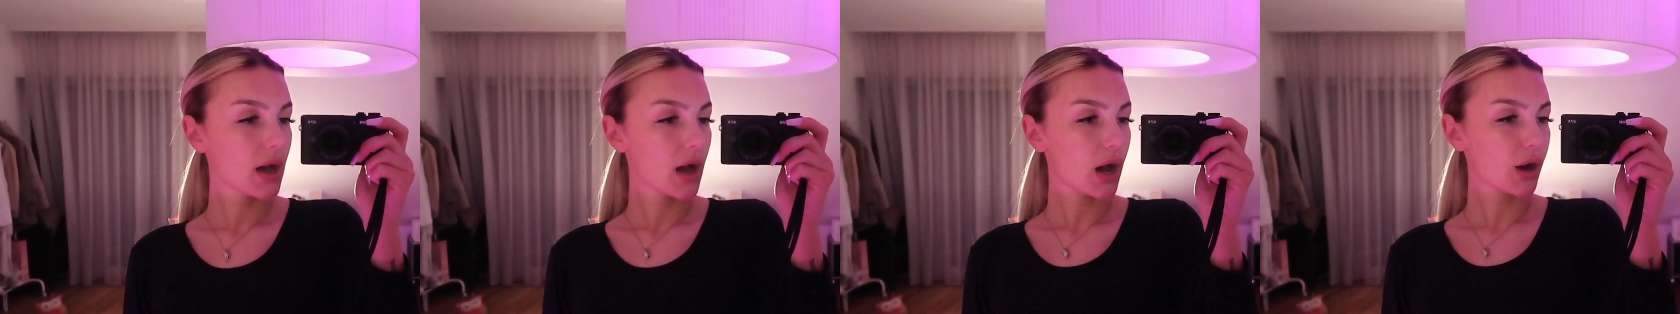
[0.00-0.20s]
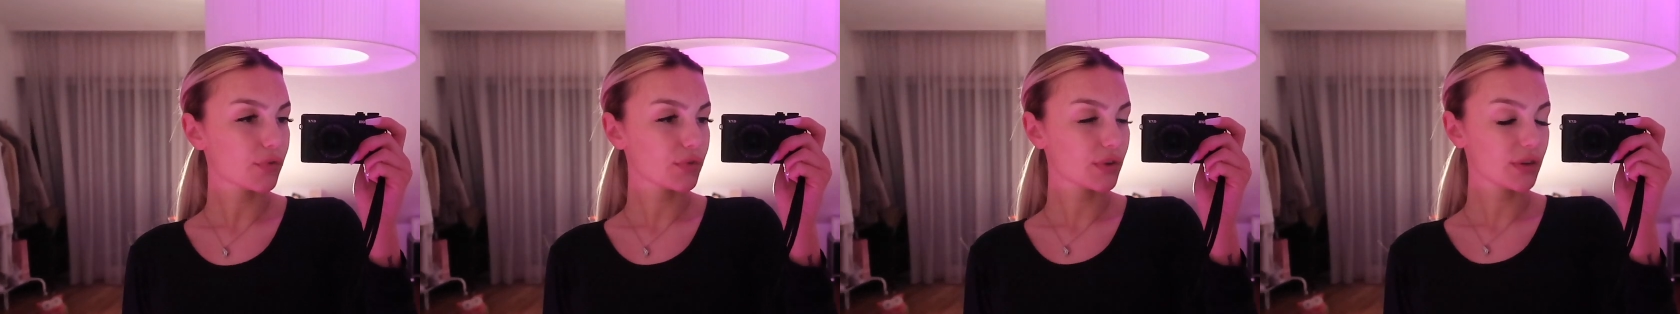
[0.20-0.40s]

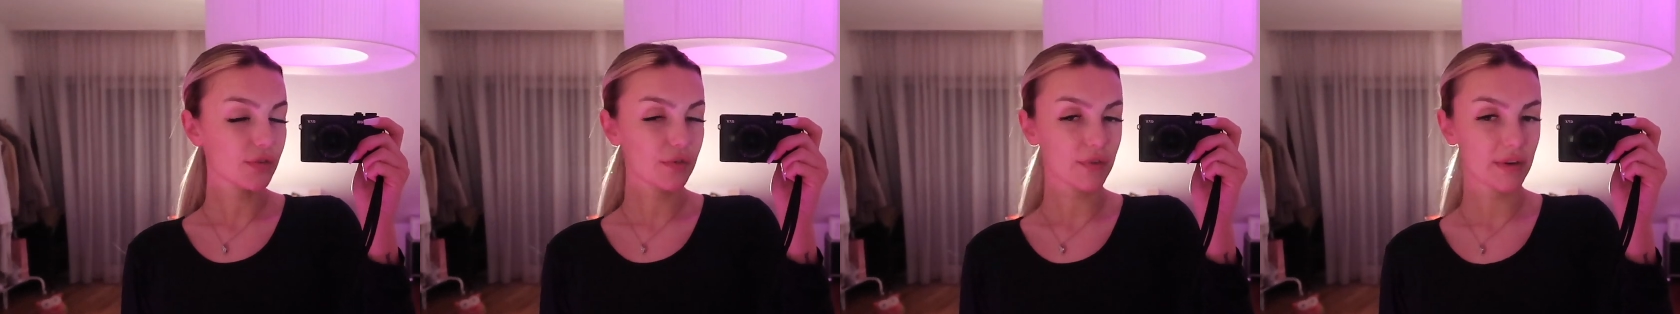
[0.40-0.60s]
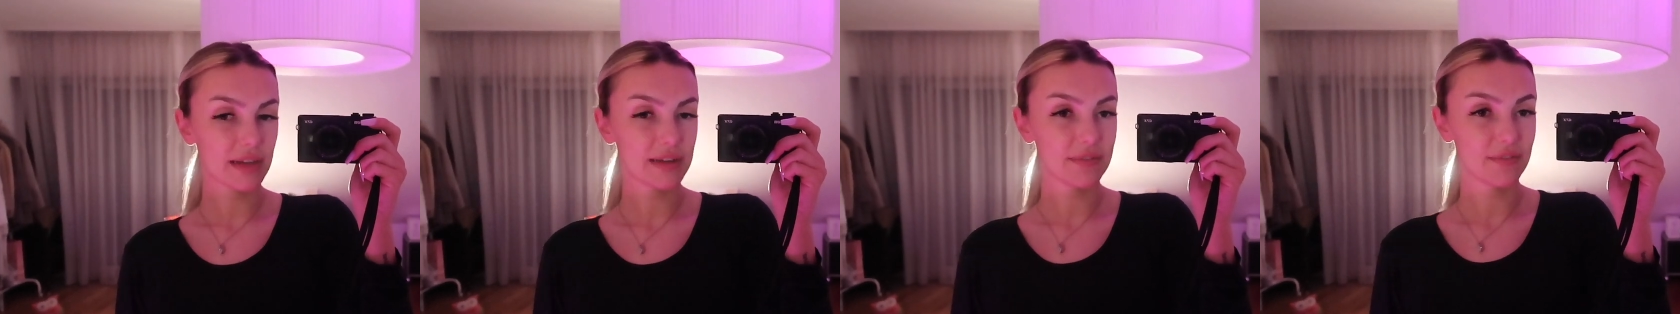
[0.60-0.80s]
Auf jeden
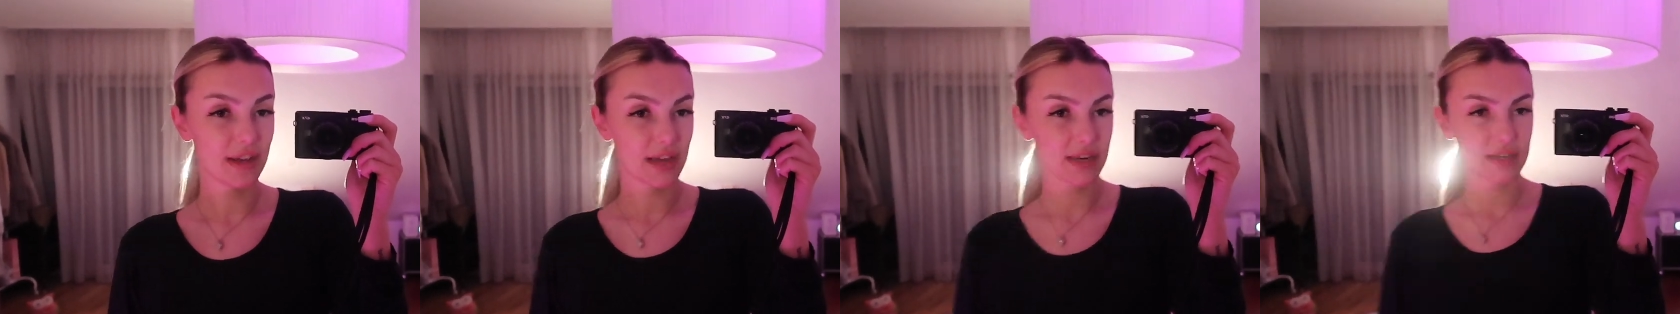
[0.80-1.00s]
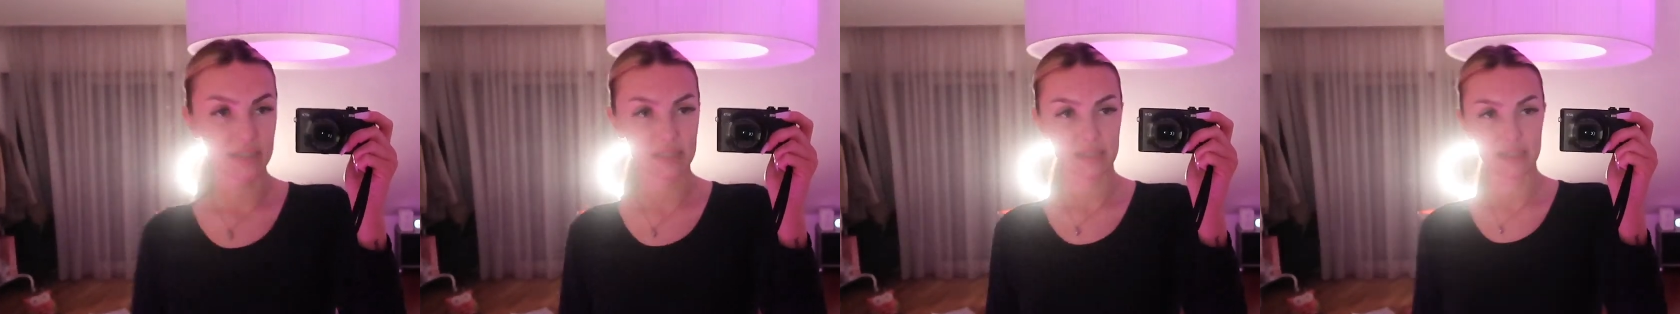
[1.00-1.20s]
Fall
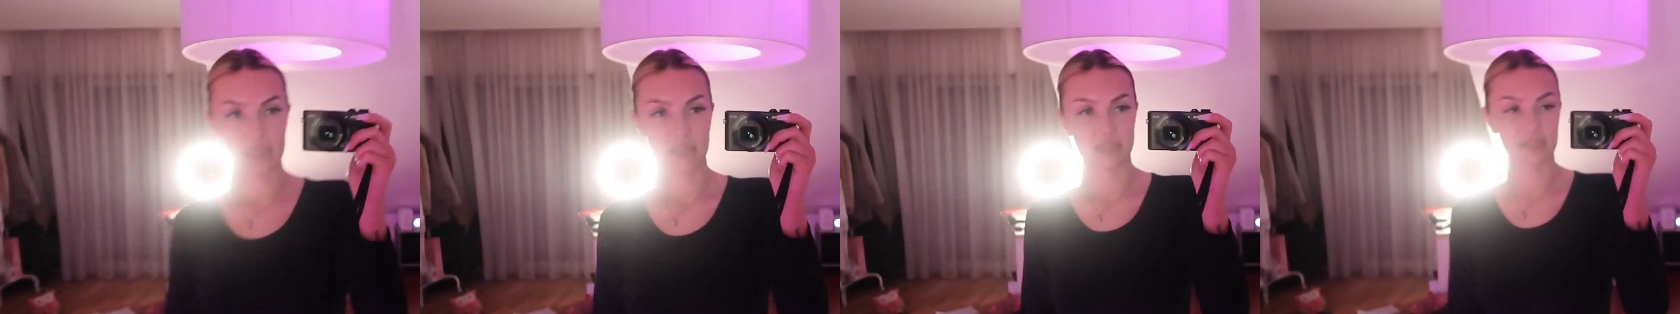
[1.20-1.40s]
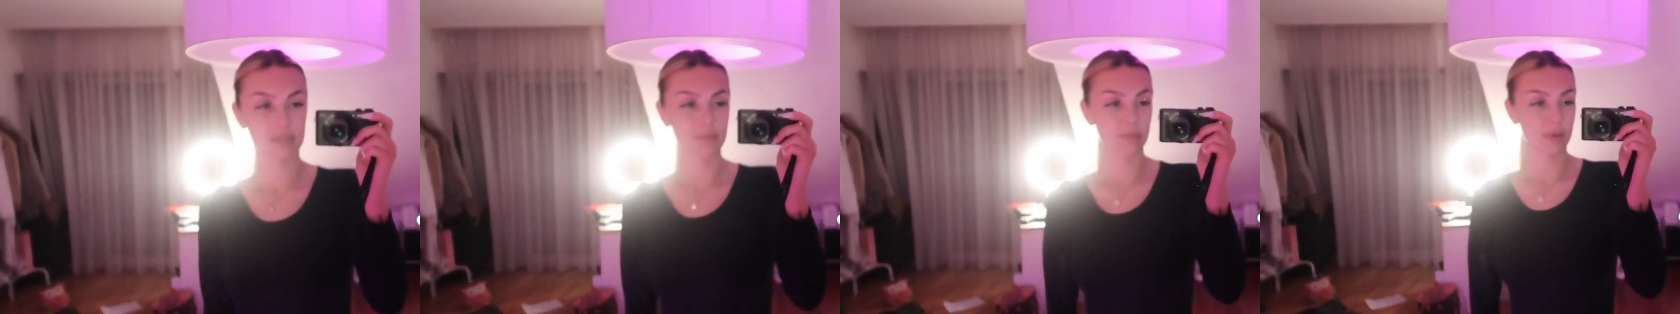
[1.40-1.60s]
werde ich
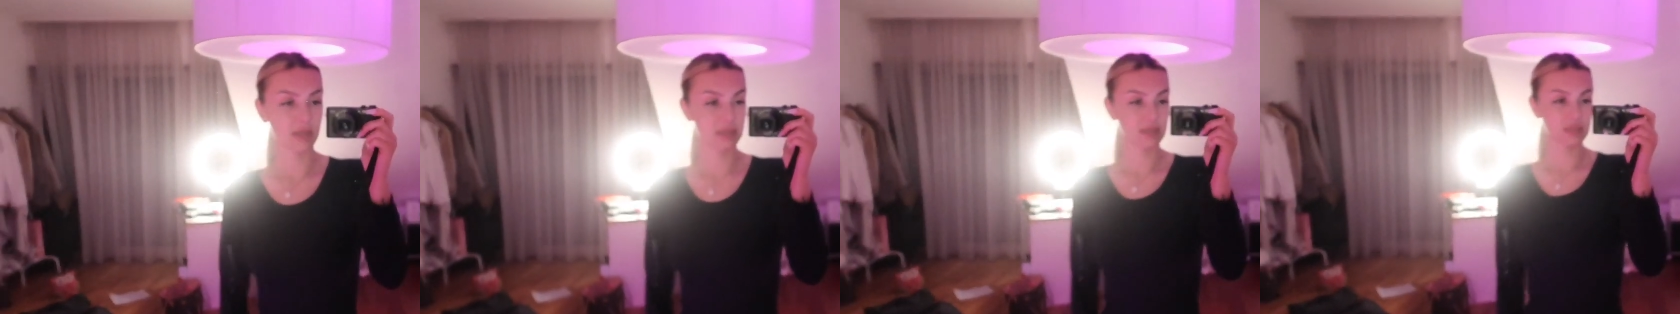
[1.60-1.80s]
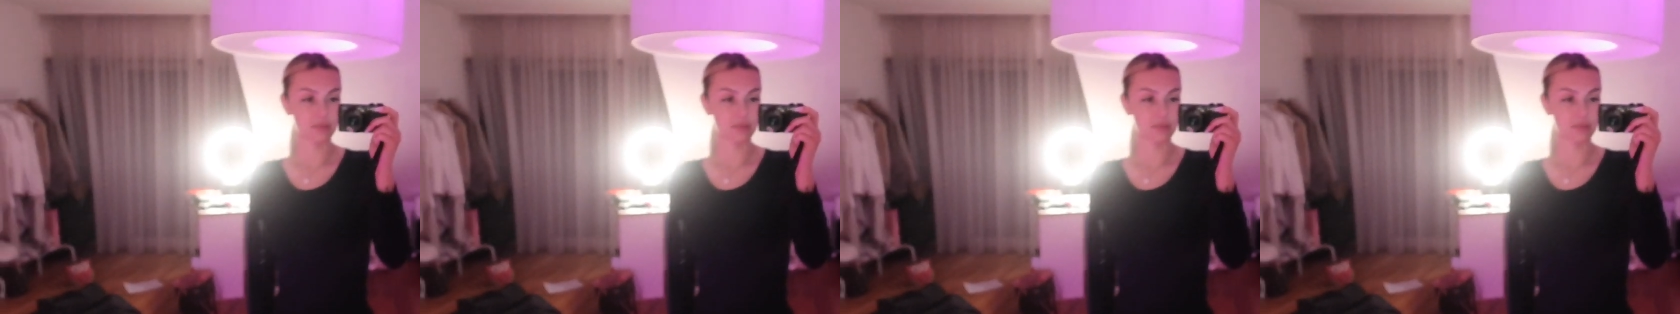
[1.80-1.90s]
jetzt mein